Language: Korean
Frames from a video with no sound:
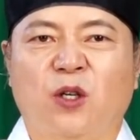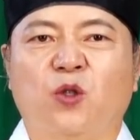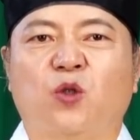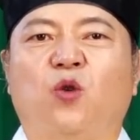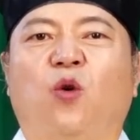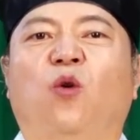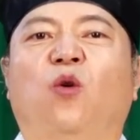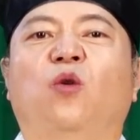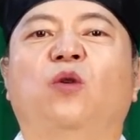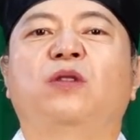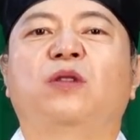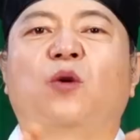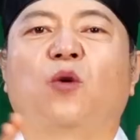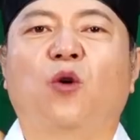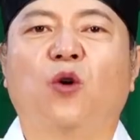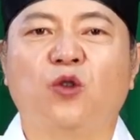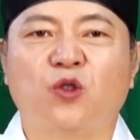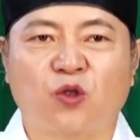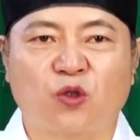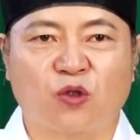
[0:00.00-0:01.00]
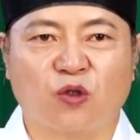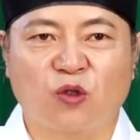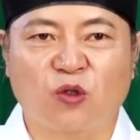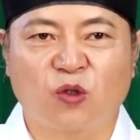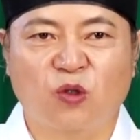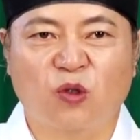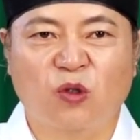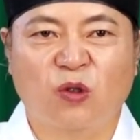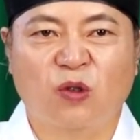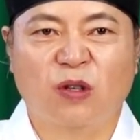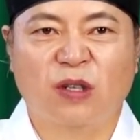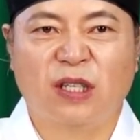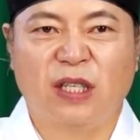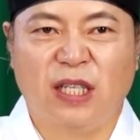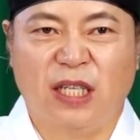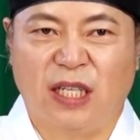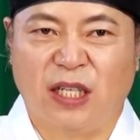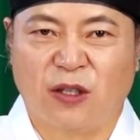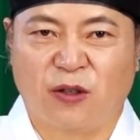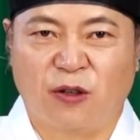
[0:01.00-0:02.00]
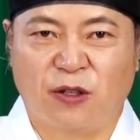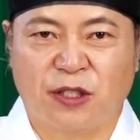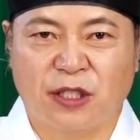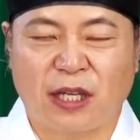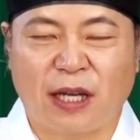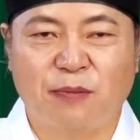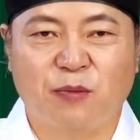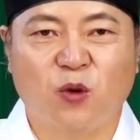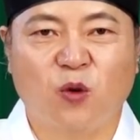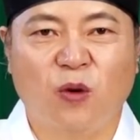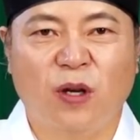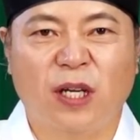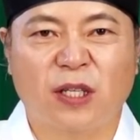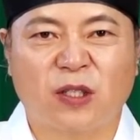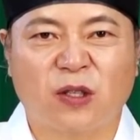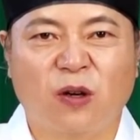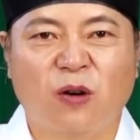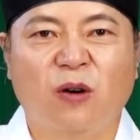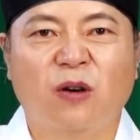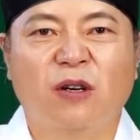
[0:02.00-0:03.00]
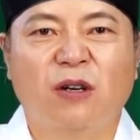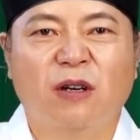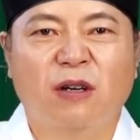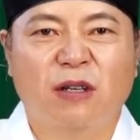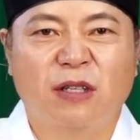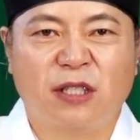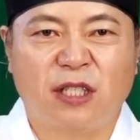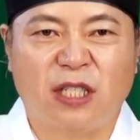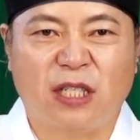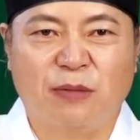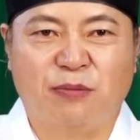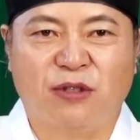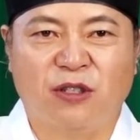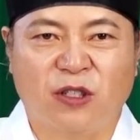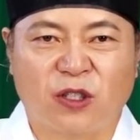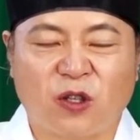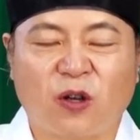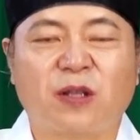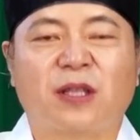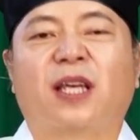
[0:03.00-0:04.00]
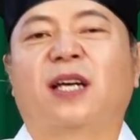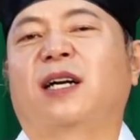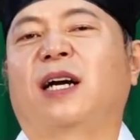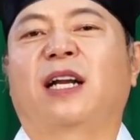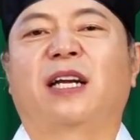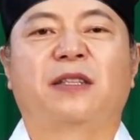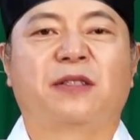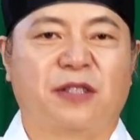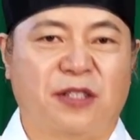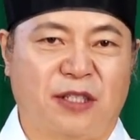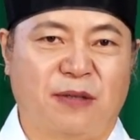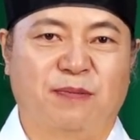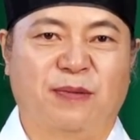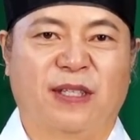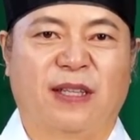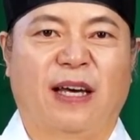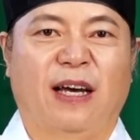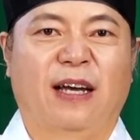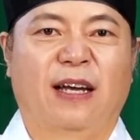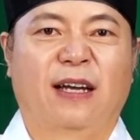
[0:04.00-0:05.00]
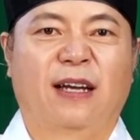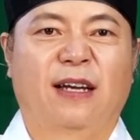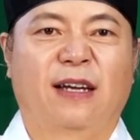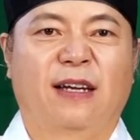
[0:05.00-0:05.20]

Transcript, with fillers: 좋은 호수 이런 걸 참고해서 집을 선택하란 뜻입니다.